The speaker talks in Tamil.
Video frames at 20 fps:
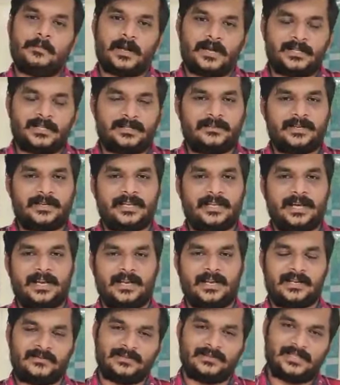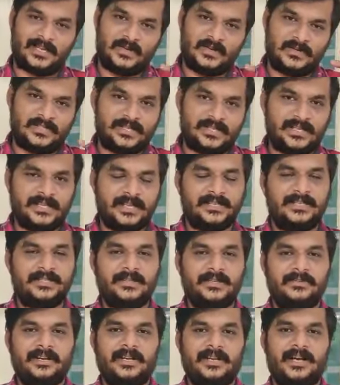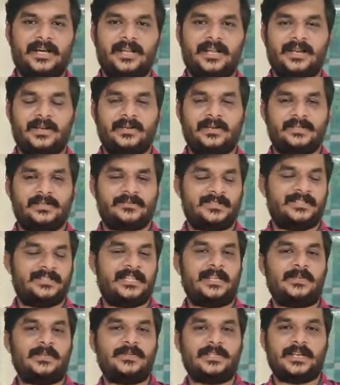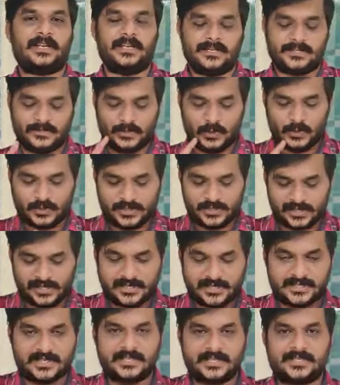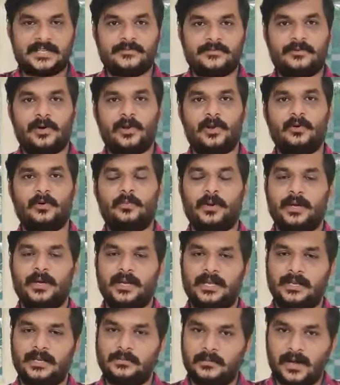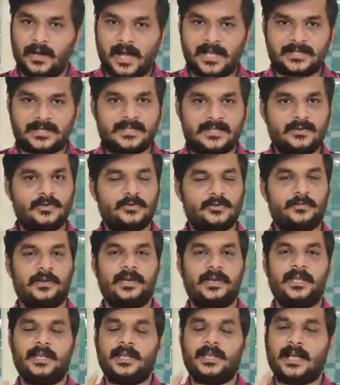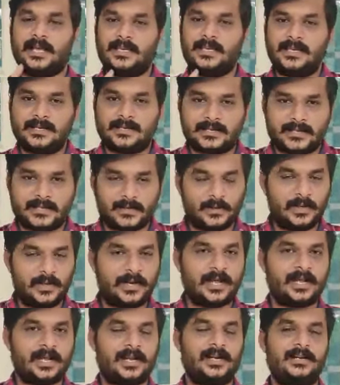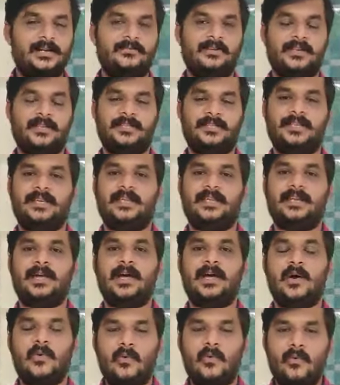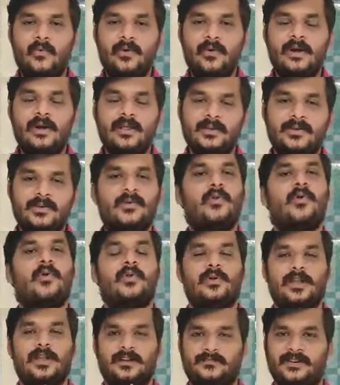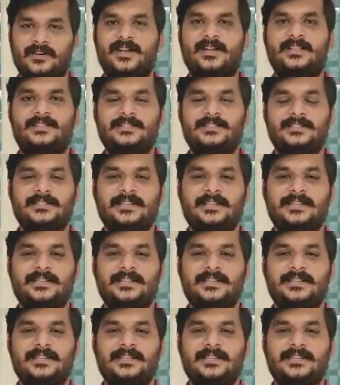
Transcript: பக்கத்து வீட்டுக்காரருக்கு வந்தாலும் சரி எதிர்த்து வீட்டுக்காரருக்கு வந்தாலும் சரி சோஷியல் டிஸ்டன்சிங் ஃபாலோ பண்ணி மாஸ்க் யூஸ் பண்ணி கையை ரெகுலராக கழுவி இருந்தீங்கன்னா உங்களுக்கு கொரோனா வராது